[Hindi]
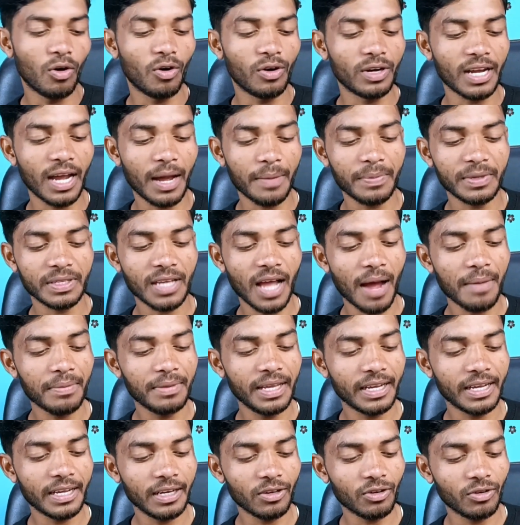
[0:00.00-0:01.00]
और यहाँ पे
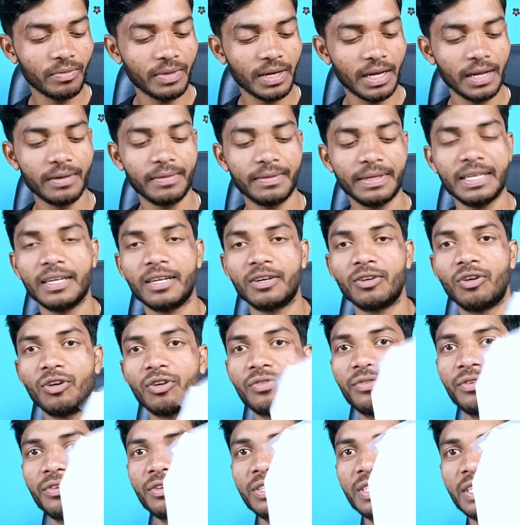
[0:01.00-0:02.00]
साफ देखने को मिलेगा भैया
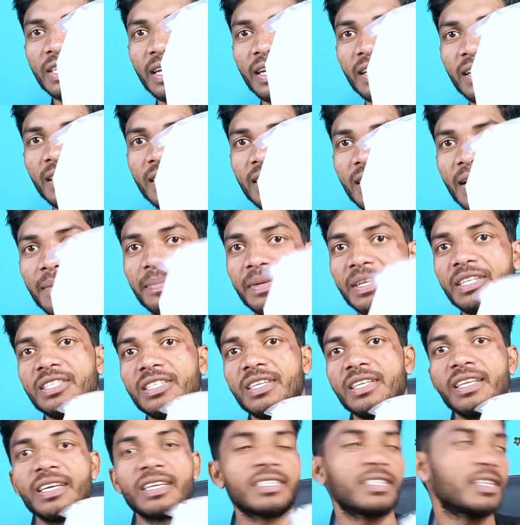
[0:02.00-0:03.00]
नॉट फॉर सेल यहाँ पे
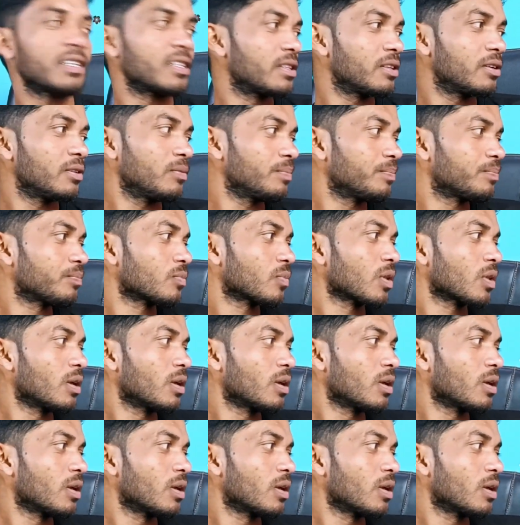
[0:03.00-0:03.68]
नीचे देख सकते हो